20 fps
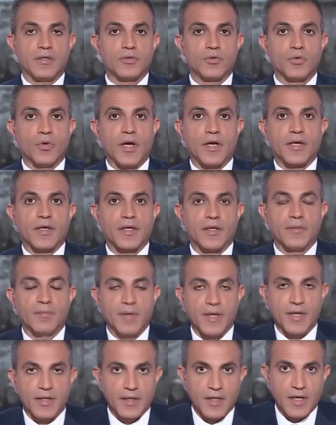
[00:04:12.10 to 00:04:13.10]
تؤكد
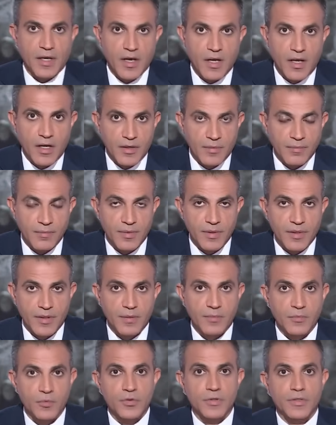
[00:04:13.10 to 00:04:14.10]
بأن الحرب
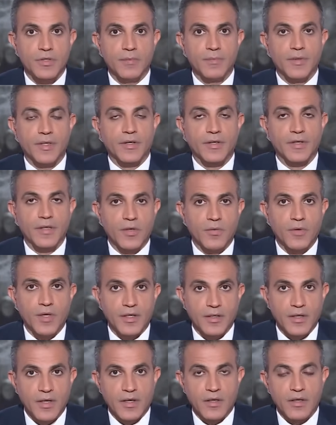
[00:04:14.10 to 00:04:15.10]
مستمرة
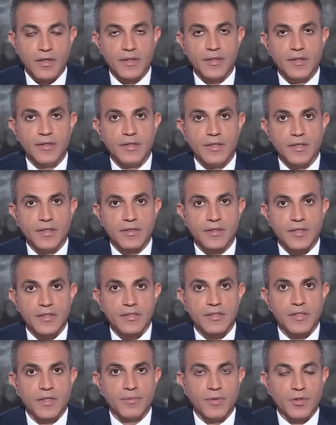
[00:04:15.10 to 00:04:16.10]
وأنها قد
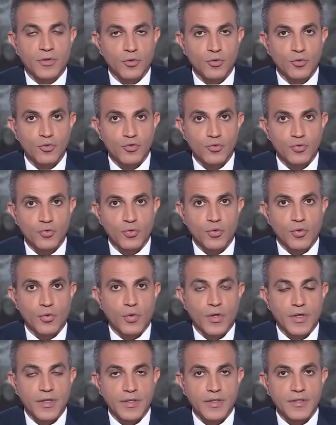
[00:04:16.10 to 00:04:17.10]
تستمر لشهور
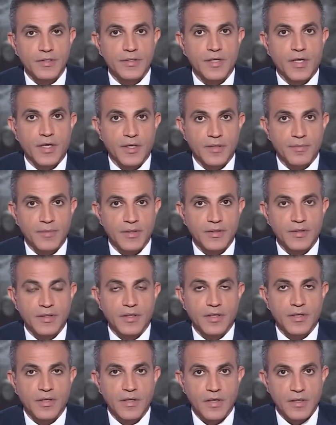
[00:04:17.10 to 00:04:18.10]
وهي صاحبة
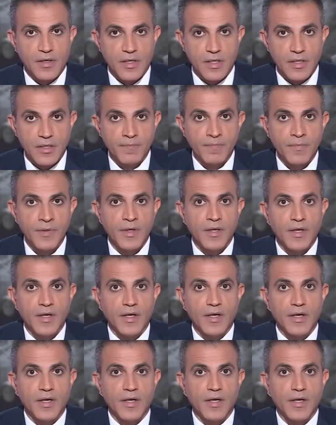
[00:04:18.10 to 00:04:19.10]
القرار
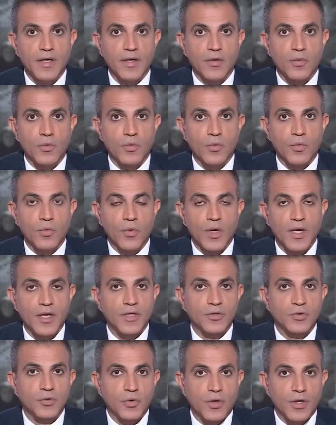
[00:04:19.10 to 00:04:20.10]
ولا
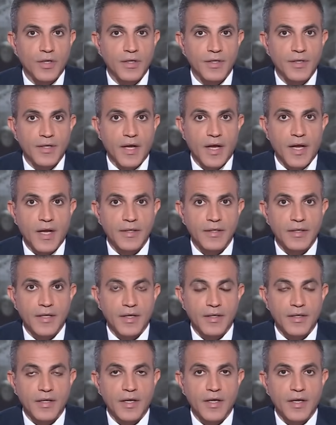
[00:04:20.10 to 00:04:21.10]
تعلن عن
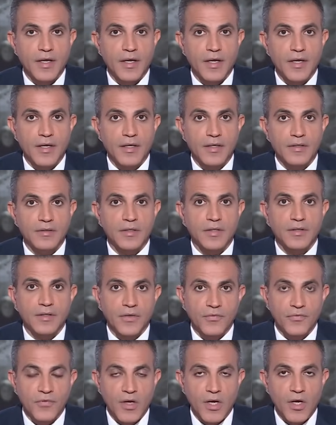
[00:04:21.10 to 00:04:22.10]
أنها
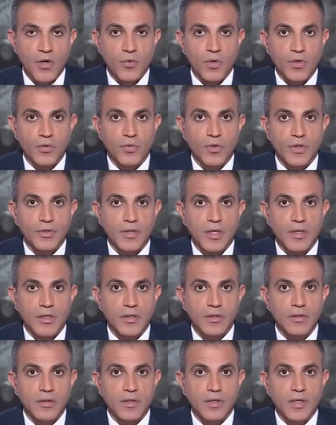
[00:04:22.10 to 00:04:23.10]
تتفاوض
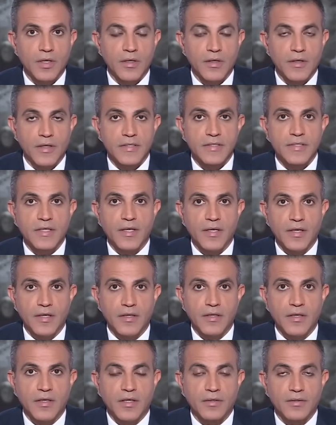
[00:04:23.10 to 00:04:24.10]
وتنقل رسائل
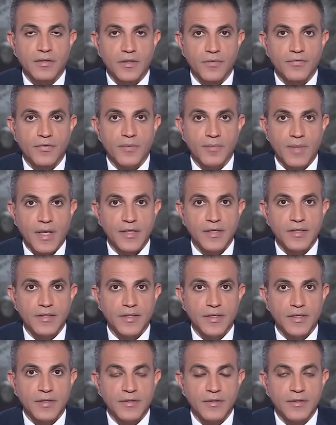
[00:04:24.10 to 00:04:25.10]
للأطراف
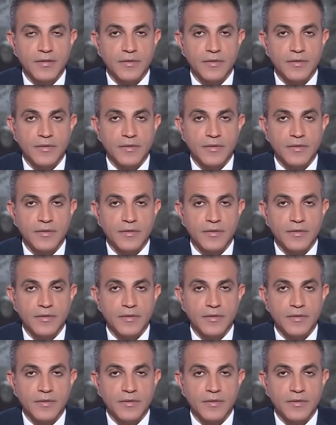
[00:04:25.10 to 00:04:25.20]
المعنية